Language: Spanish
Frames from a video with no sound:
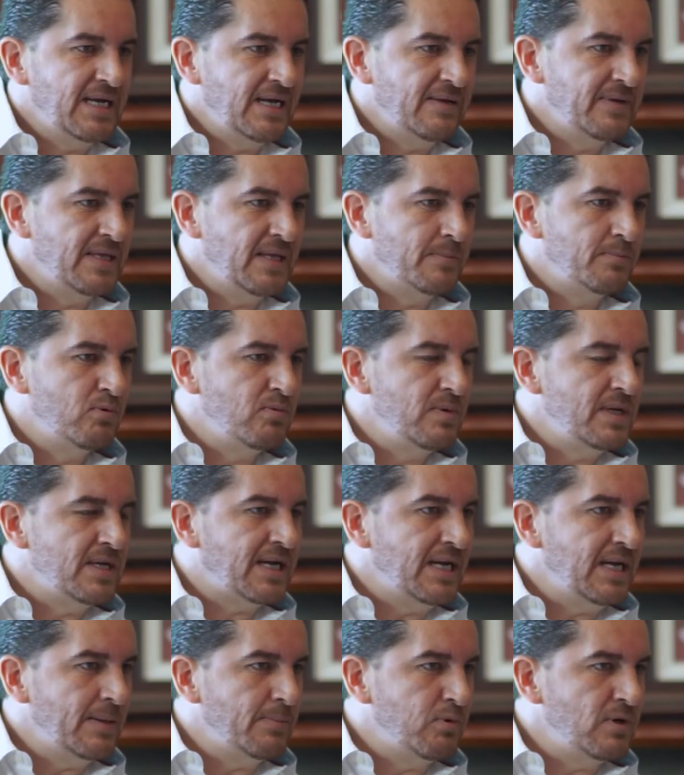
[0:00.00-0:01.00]
en la vida
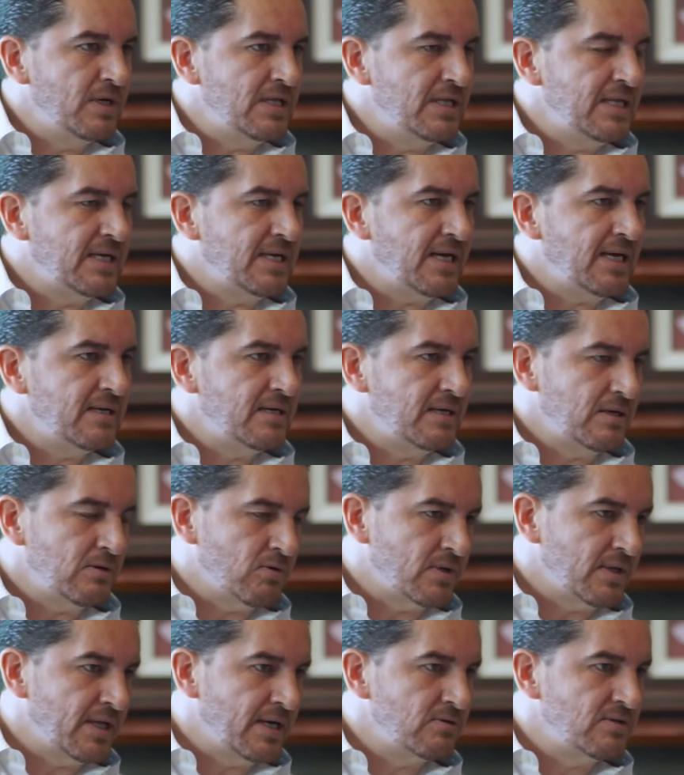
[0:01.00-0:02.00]
pública, en la política,
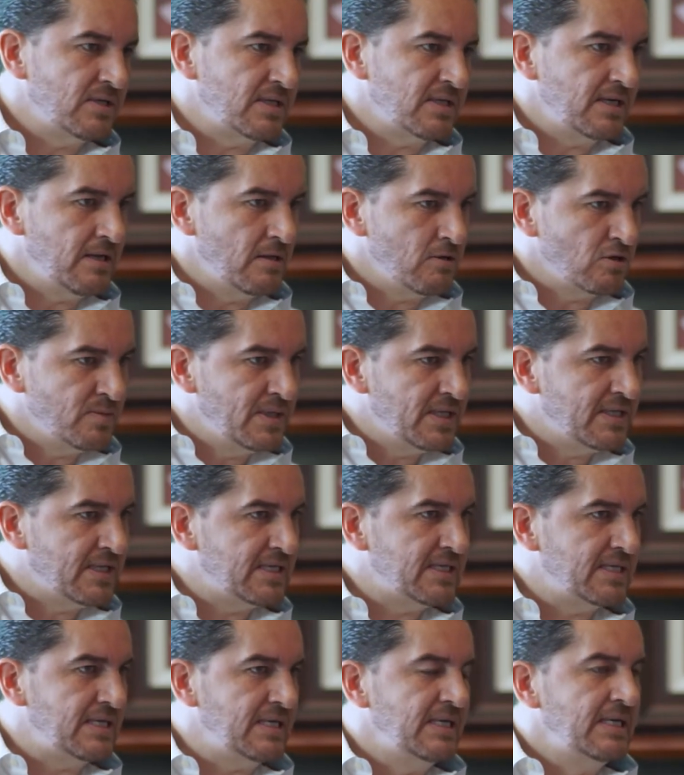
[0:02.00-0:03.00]
recordará usted que en
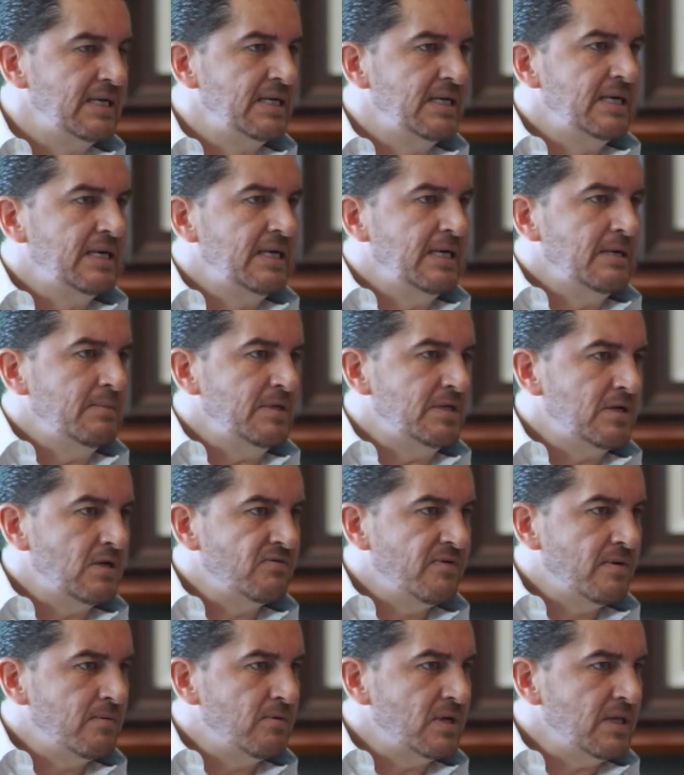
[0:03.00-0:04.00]
2013 me
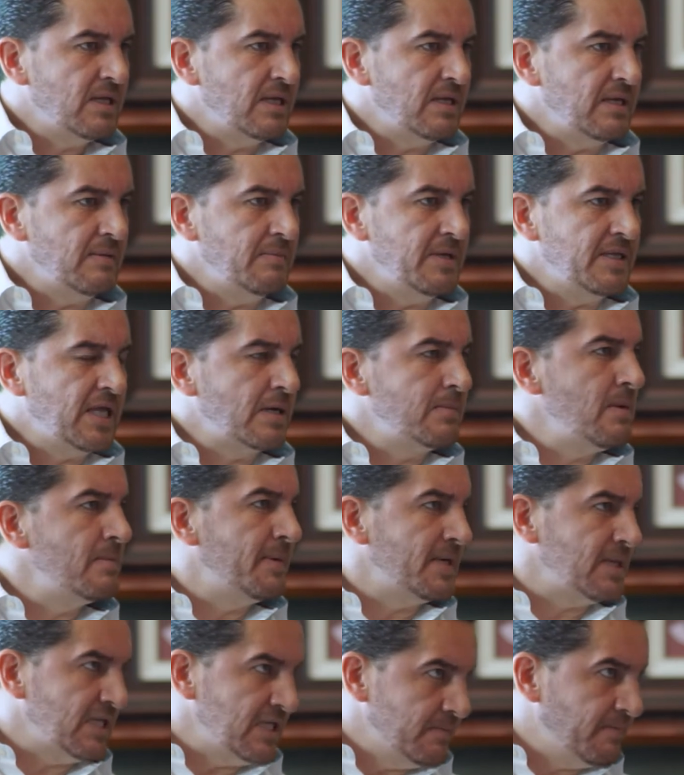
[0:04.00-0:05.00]
hicieron favor de invitarme a
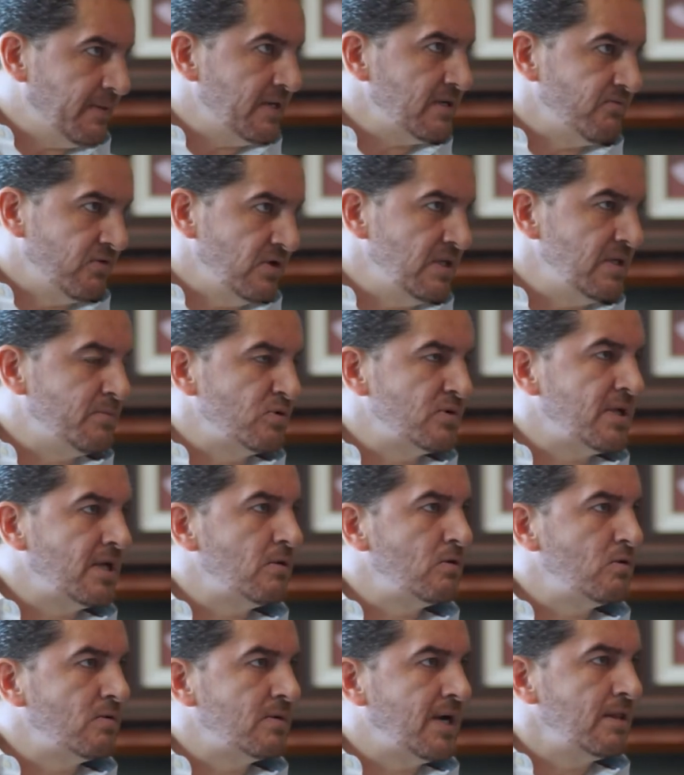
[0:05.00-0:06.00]
participar. Fui
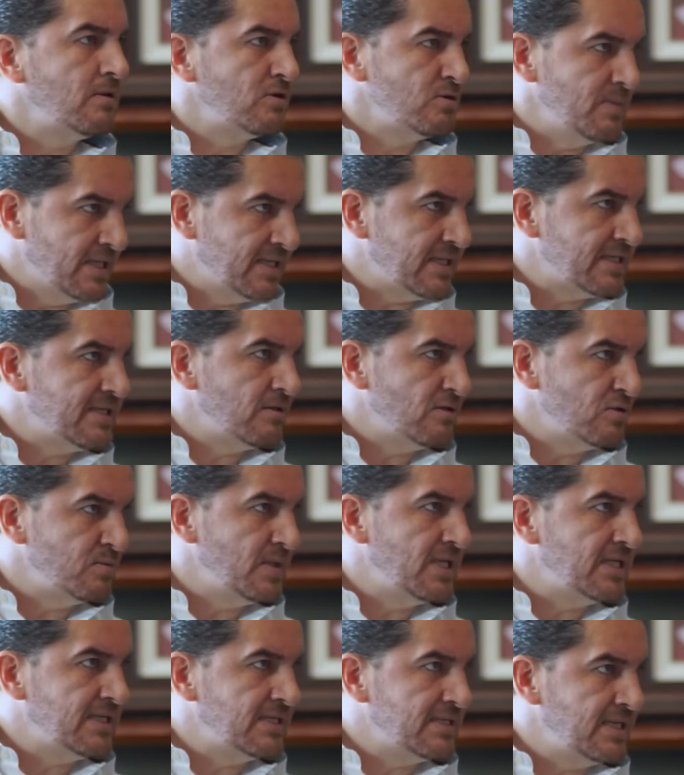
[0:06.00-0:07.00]
diputado local
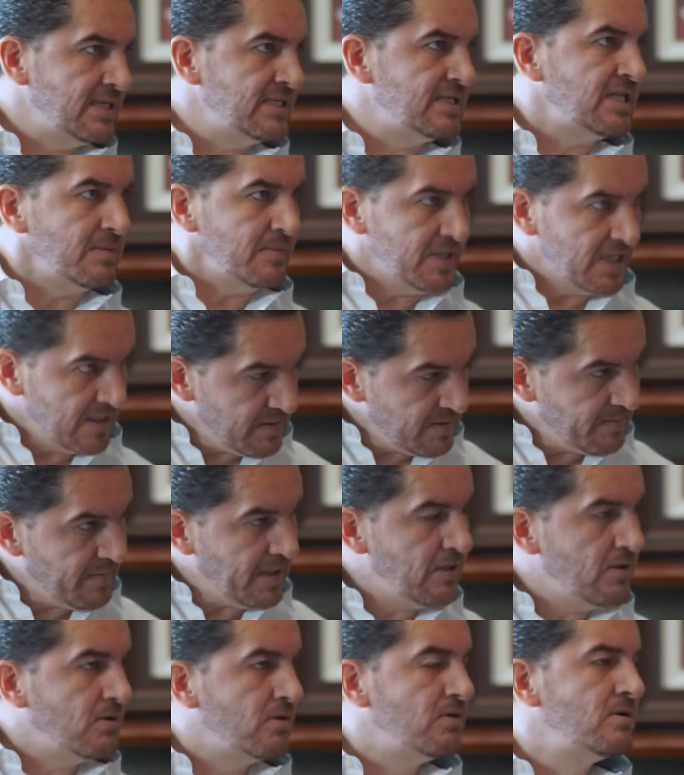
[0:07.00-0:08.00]
2013-2016, terminé mi
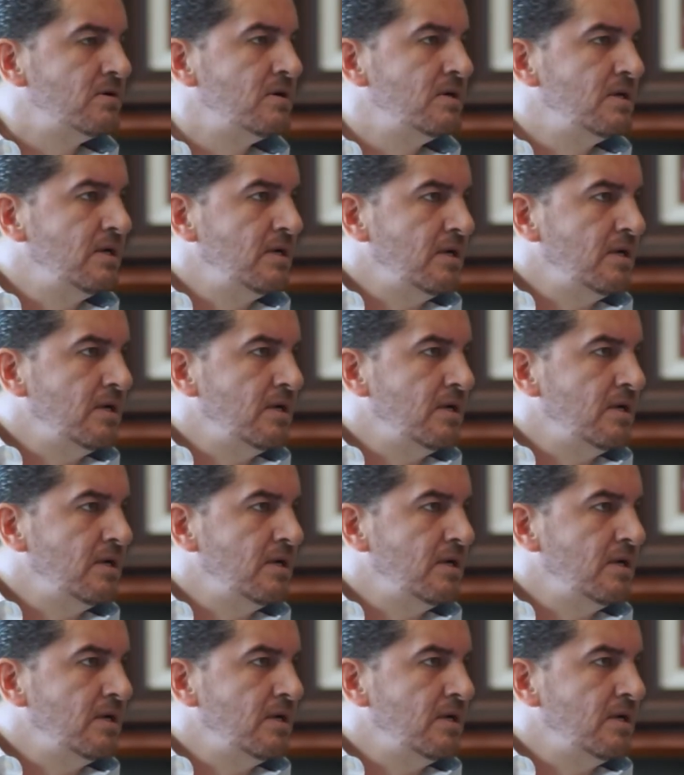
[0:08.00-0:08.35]
periodo,